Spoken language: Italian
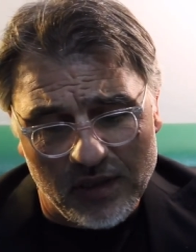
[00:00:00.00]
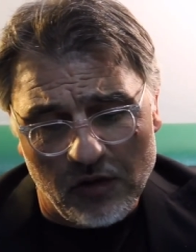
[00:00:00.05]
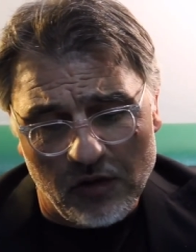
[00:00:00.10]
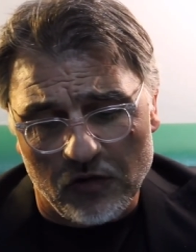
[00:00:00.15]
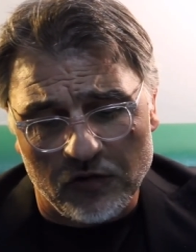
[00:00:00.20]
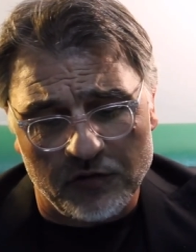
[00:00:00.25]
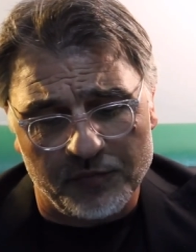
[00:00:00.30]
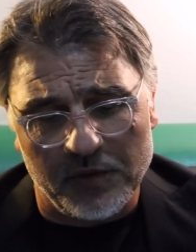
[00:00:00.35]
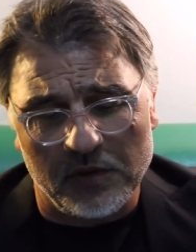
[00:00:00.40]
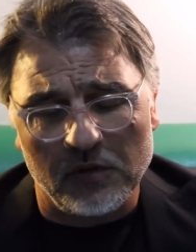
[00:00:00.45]
che
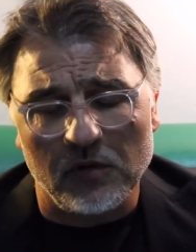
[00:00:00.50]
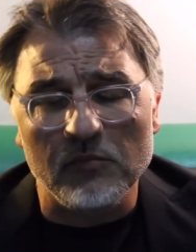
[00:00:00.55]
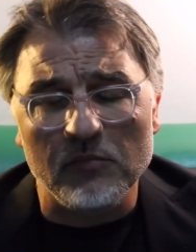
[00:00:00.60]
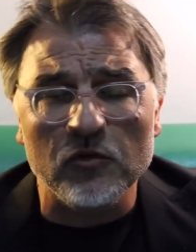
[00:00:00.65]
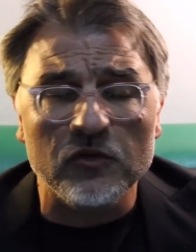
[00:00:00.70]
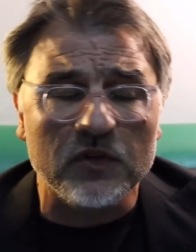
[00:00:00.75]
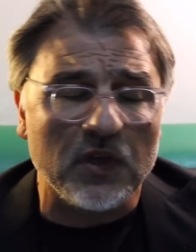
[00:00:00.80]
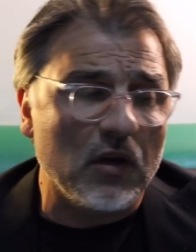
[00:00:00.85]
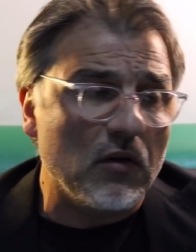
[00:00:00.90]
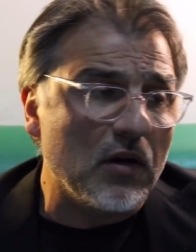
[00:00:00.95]
ospitano il
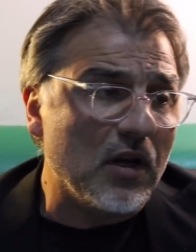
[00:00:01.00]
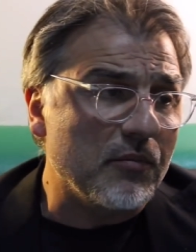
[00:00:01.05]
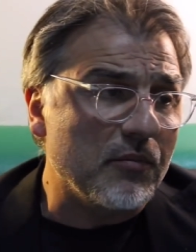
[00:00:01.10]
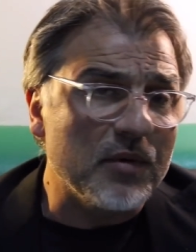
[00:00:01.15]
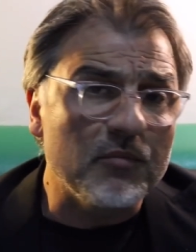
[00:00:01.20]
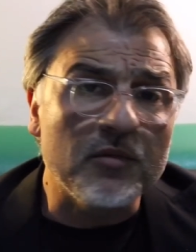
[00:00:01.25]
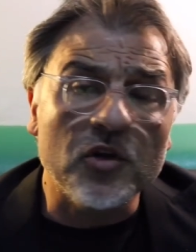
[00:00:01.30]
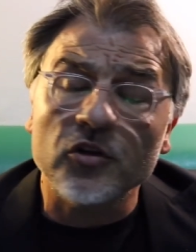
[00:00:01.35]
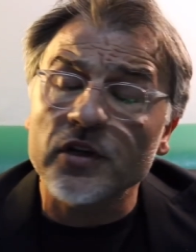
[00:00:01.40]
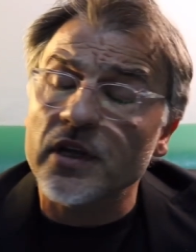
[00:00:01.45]
museo e la
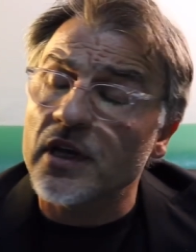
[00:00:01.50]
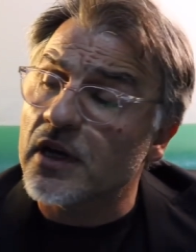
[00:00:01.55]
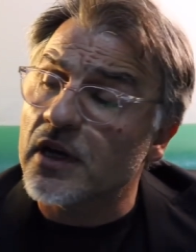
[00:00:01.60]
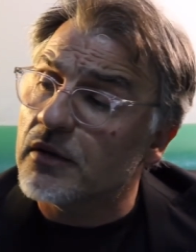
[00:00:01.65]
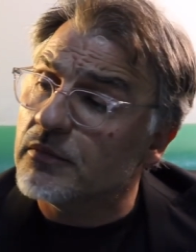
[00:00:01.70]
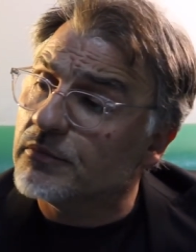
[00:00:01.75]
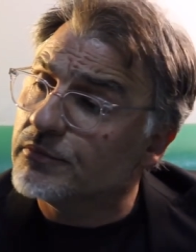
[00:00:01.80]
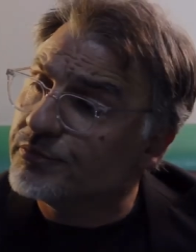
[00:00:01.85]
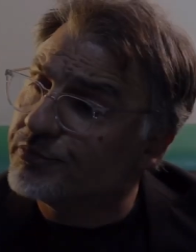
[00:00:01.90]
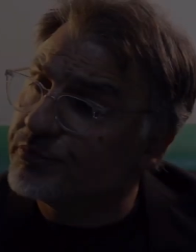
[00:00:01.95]
biblioteca.